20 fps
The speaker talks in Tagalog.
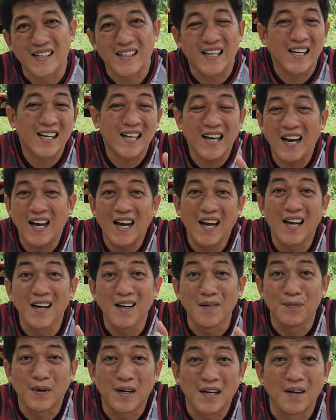
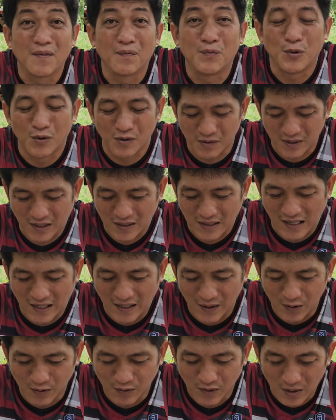naghaharap-harap po.
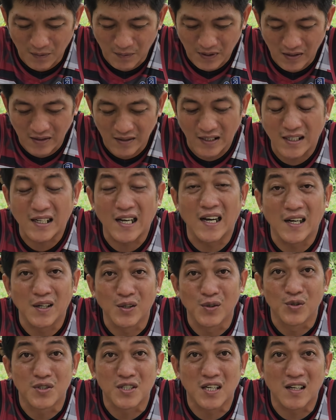Nagkaaroon kami,
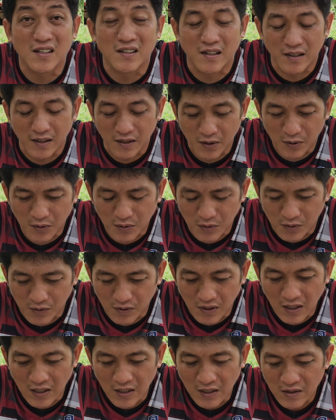nagkaaroon sila ng
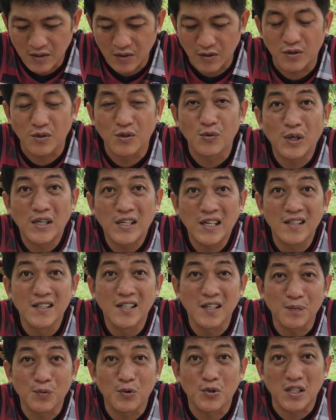reunion. So, nung
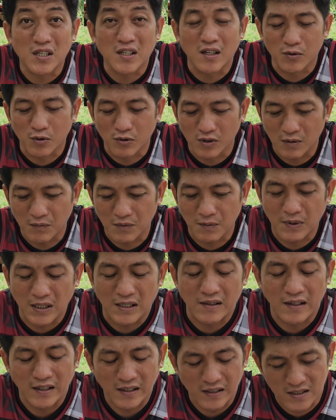100 po siya nandun kami.
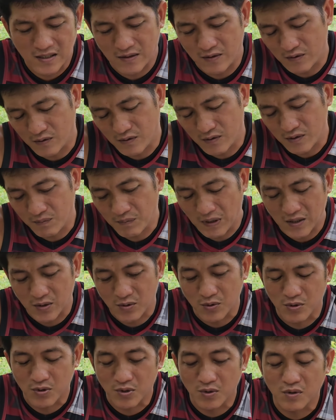But the rest, nung mga
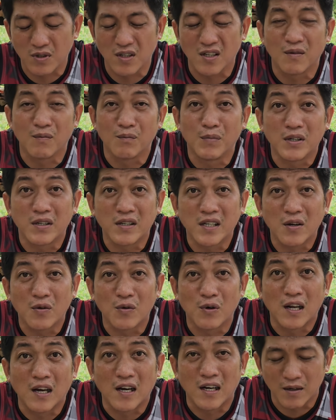susunod niya ng birthday,
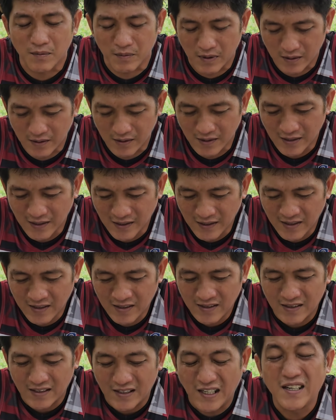wala kami.
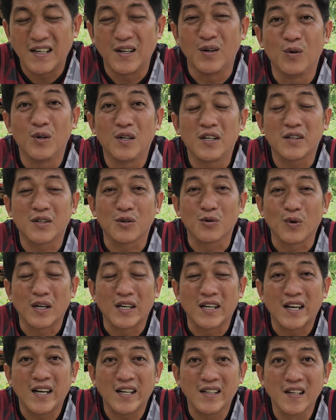Then, naulit nung
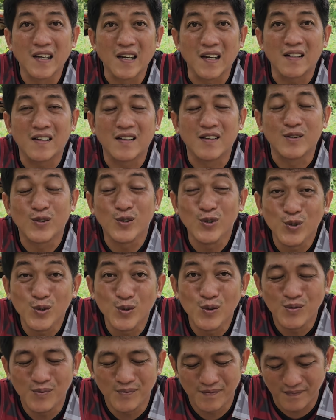102,
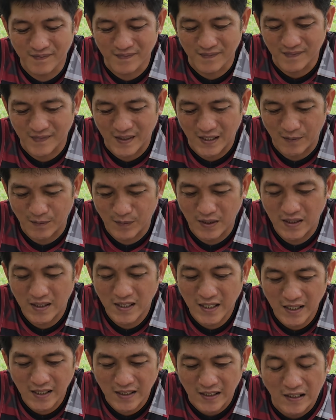
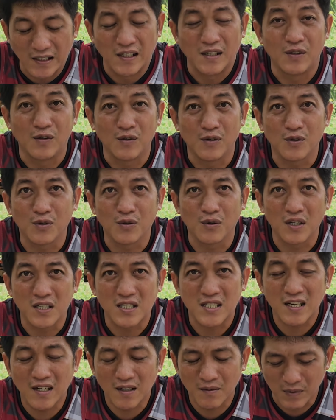nag-birthday, nag-reunion ulit
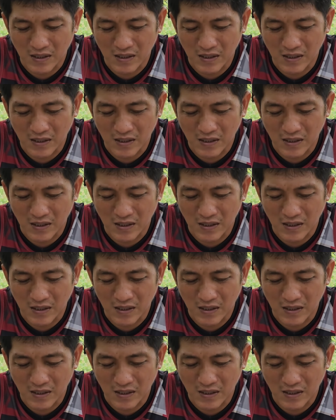sila,